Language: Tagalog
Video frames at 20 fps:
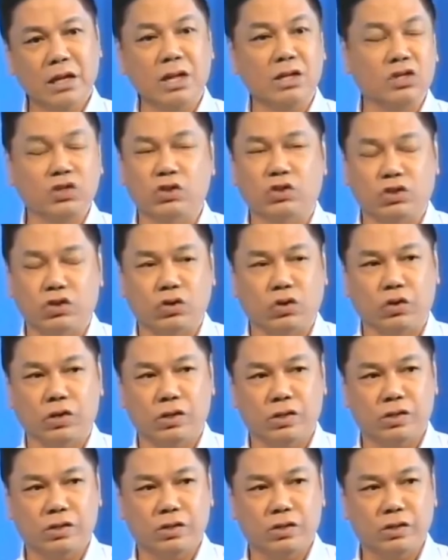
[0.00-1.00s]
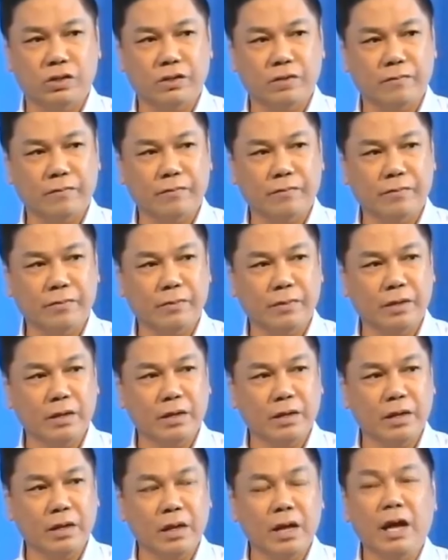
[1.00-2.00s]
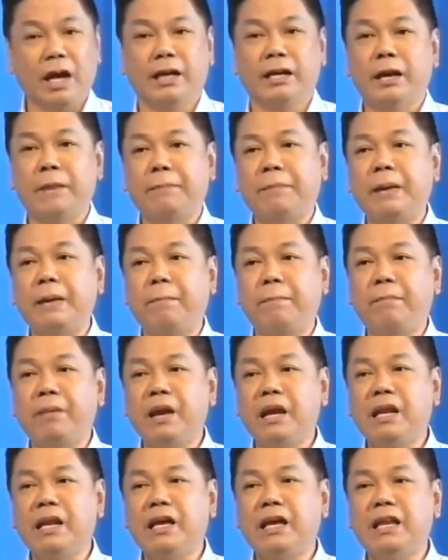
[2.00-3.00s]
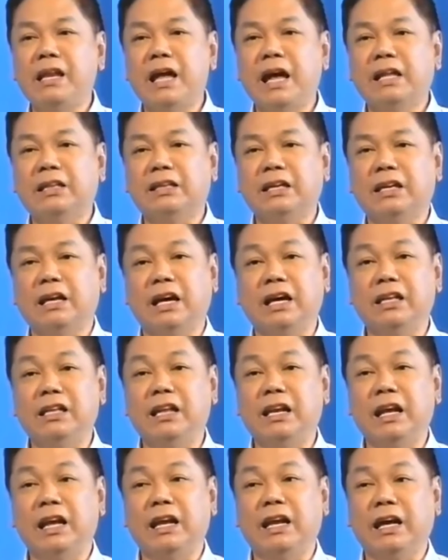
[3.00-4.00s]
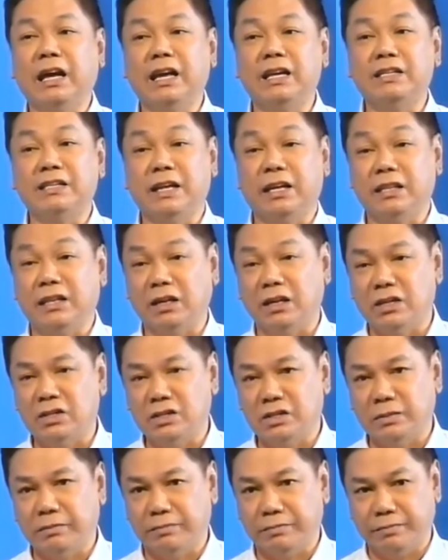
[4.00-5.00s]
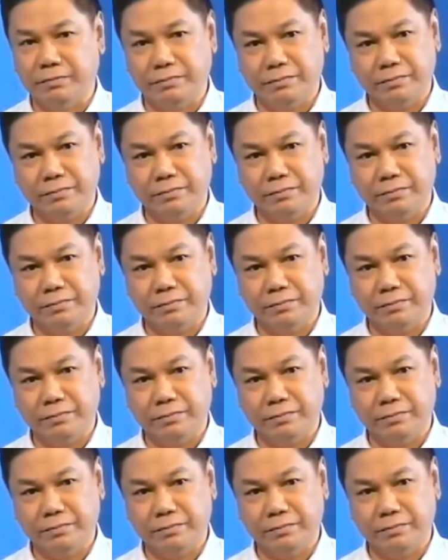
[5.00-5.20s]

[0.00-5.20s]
It's your choice. Napipili natin ang inilalagay sa ating isip.